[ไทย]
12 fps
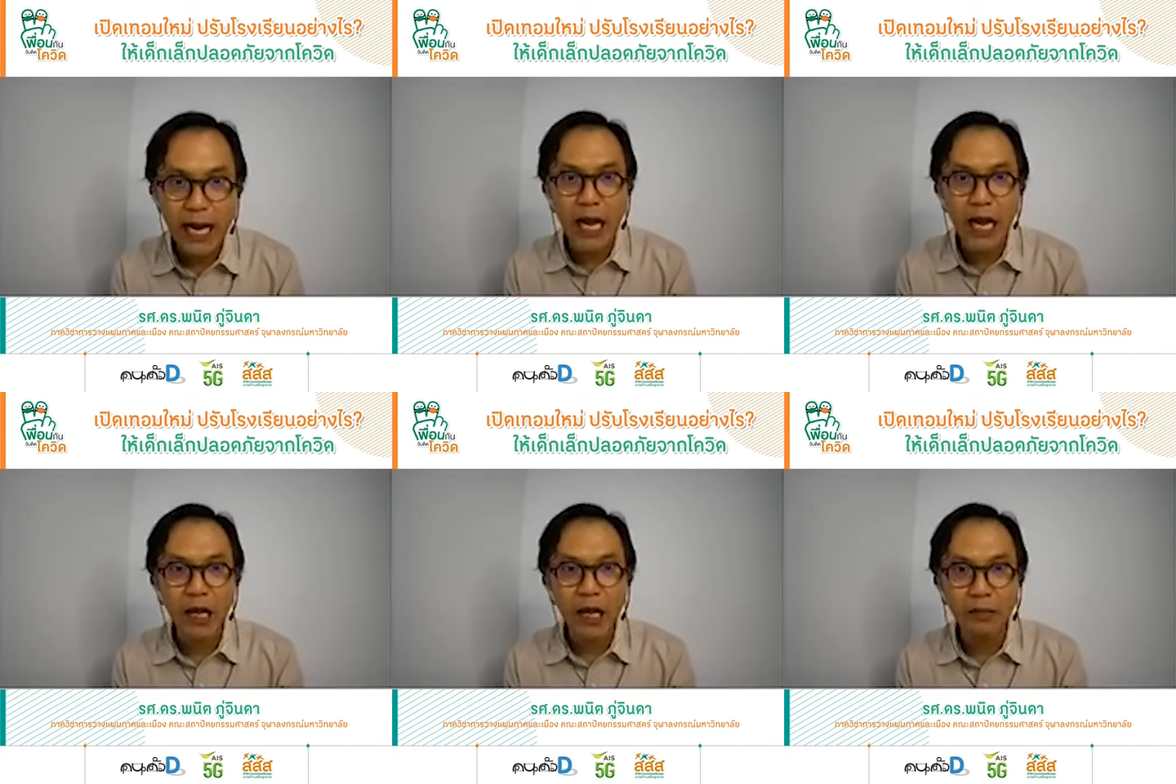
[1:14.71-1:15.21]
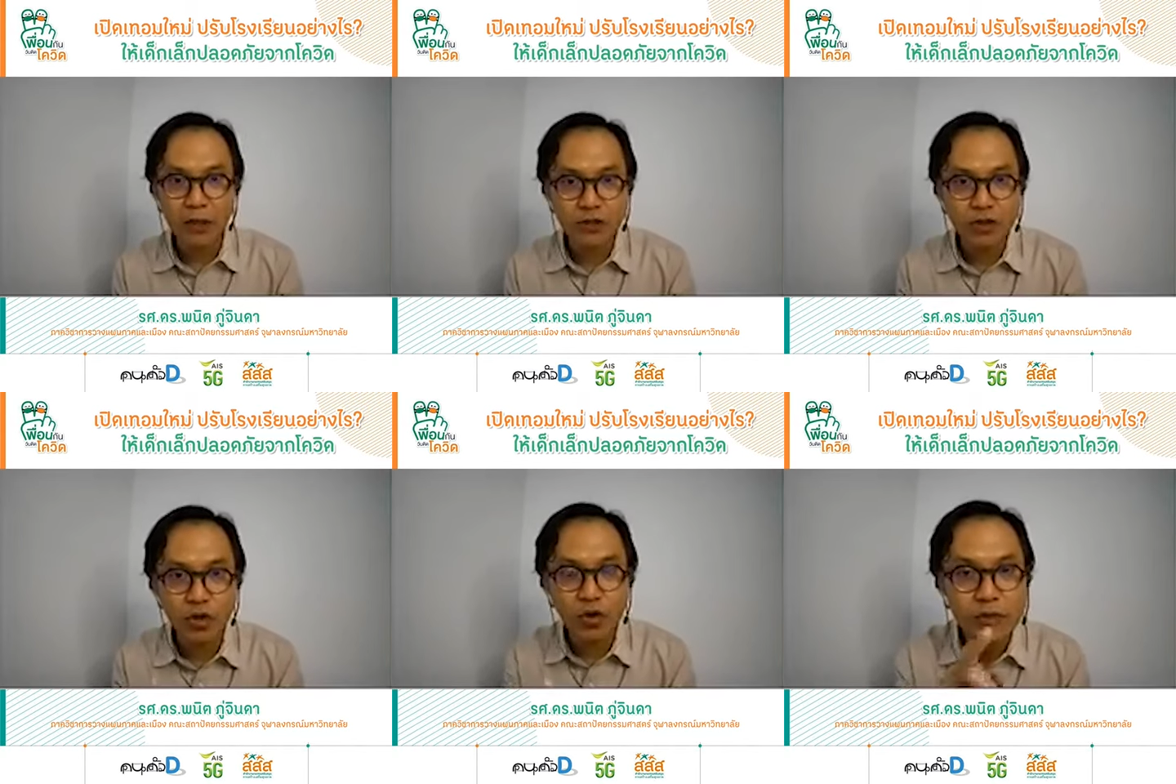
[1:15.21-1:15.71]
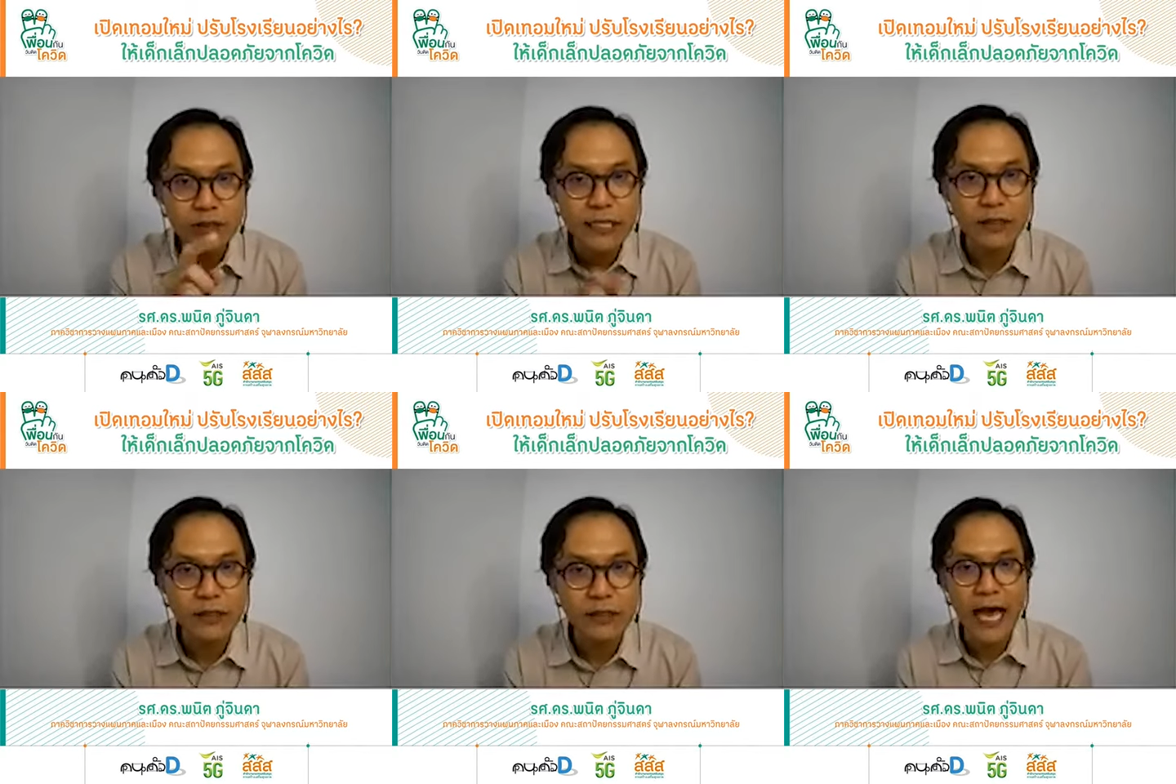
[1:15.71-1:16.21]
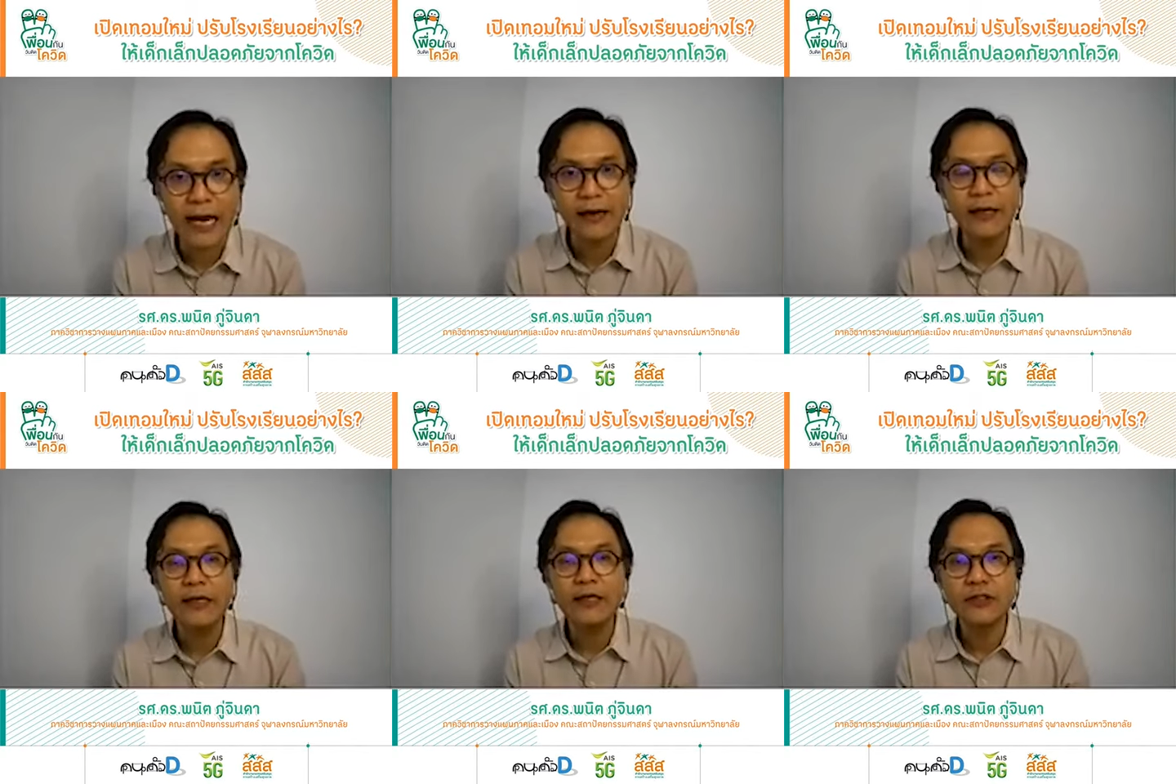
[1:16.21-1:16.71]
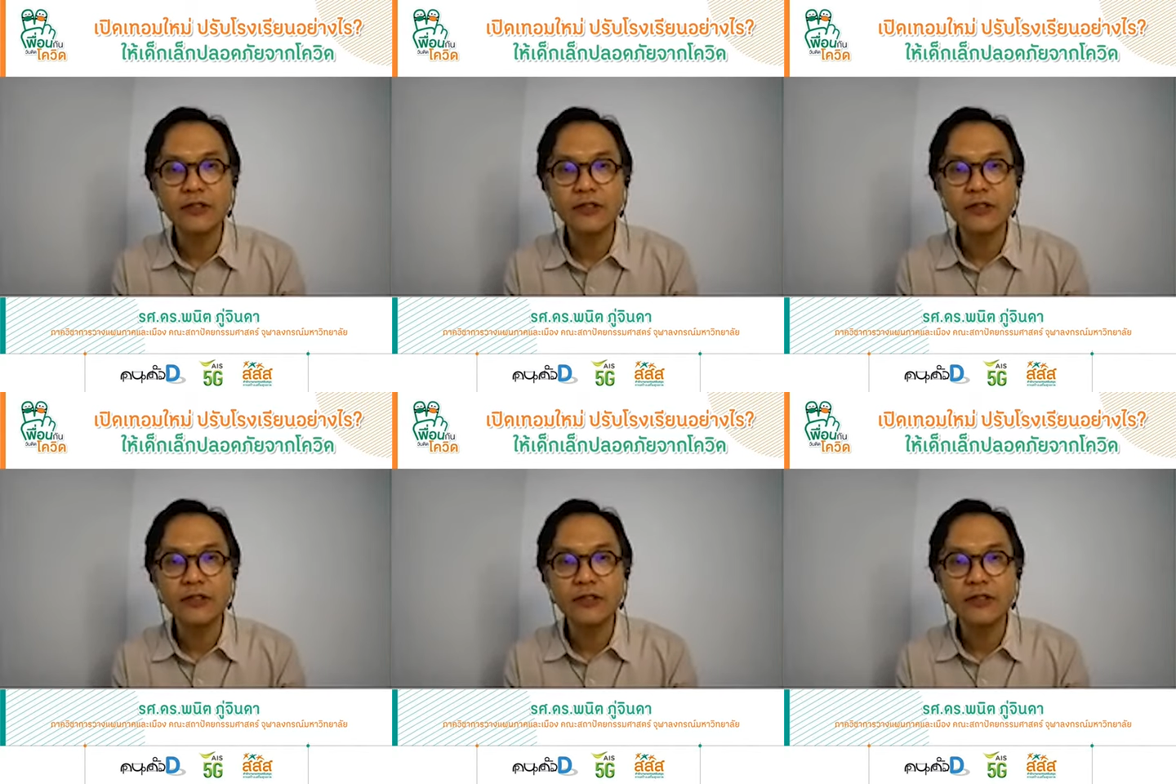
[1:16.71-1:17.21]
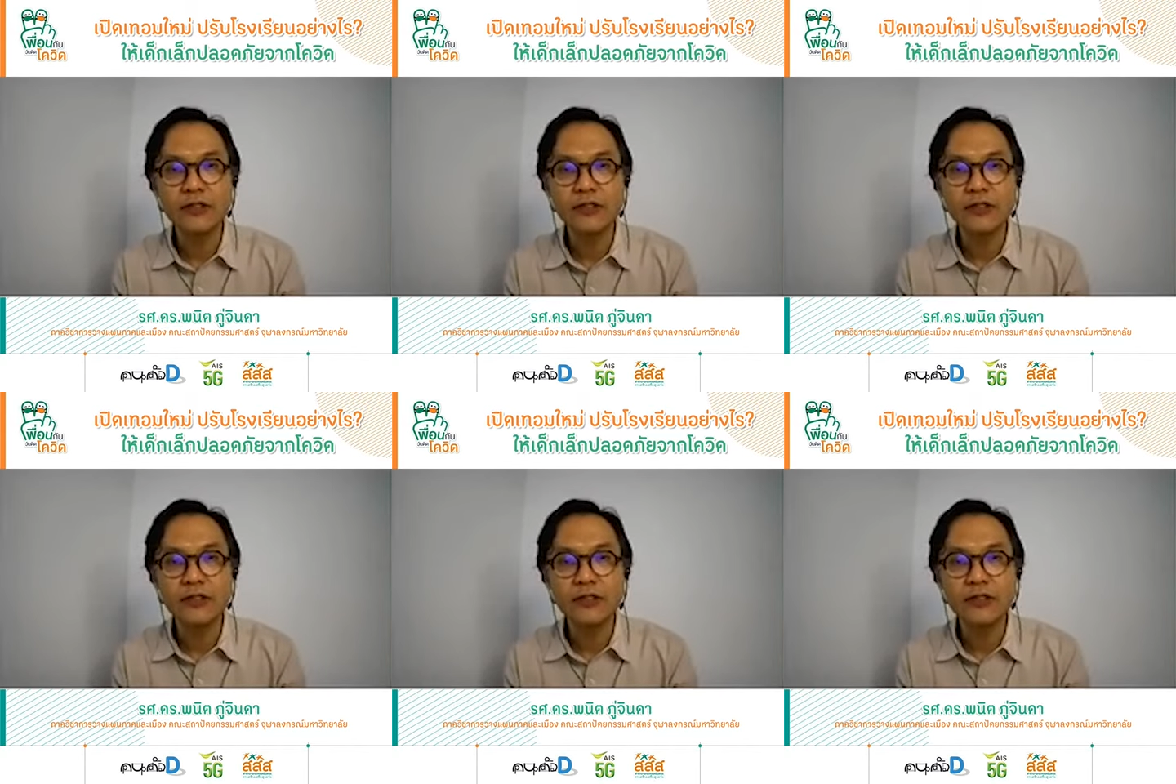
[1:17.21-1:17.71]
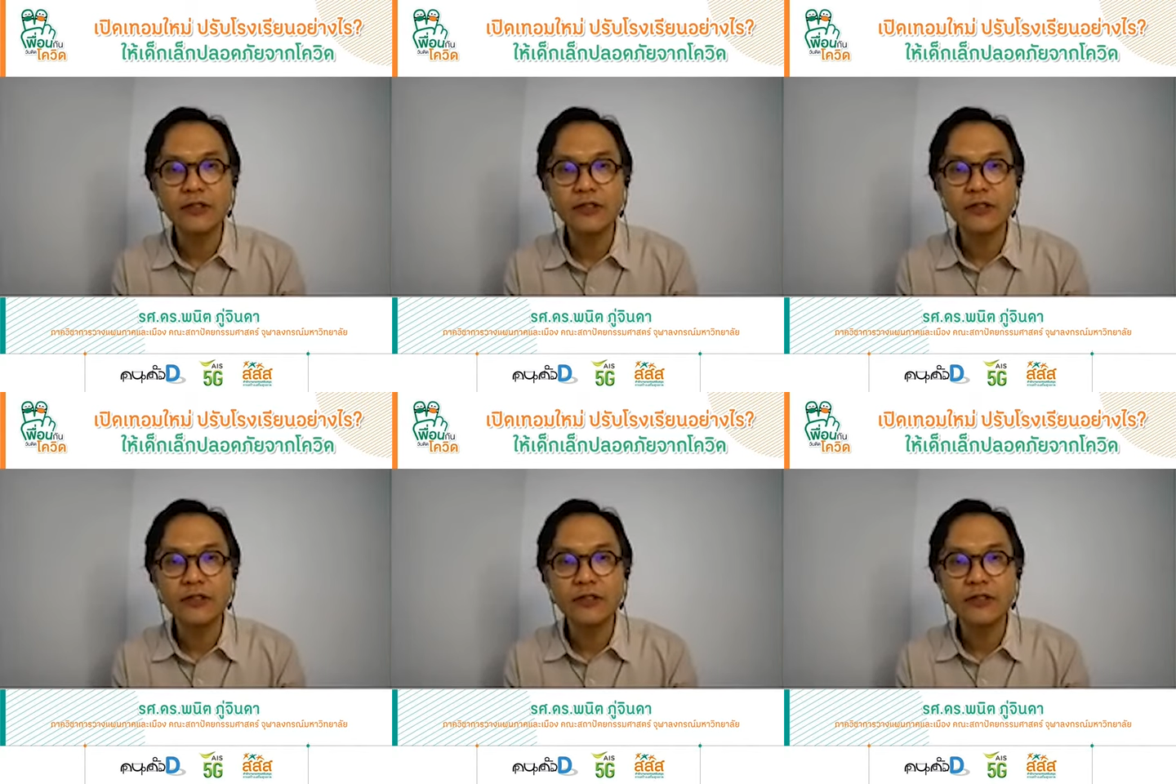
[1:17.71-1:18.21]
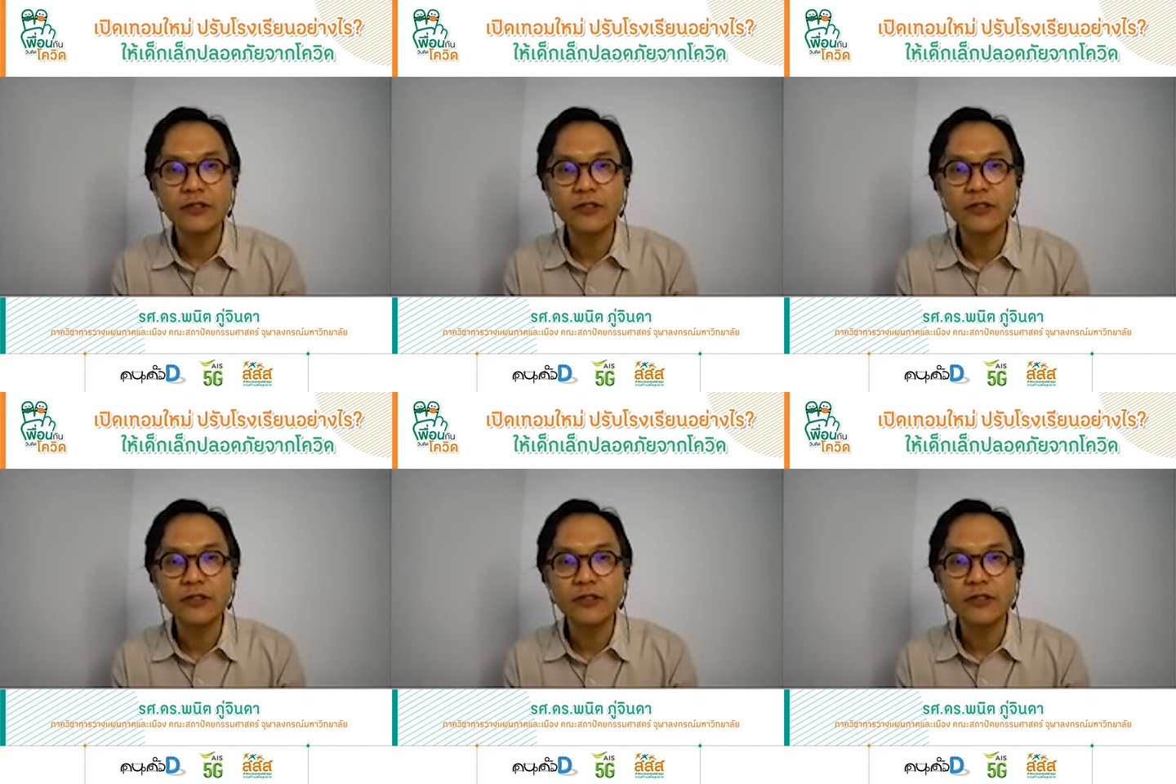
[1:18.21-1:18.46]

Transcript: ผ้าเพราะเชื้อโรคติดอยู่นานเชื้อโรคติดอยู่นานกว่า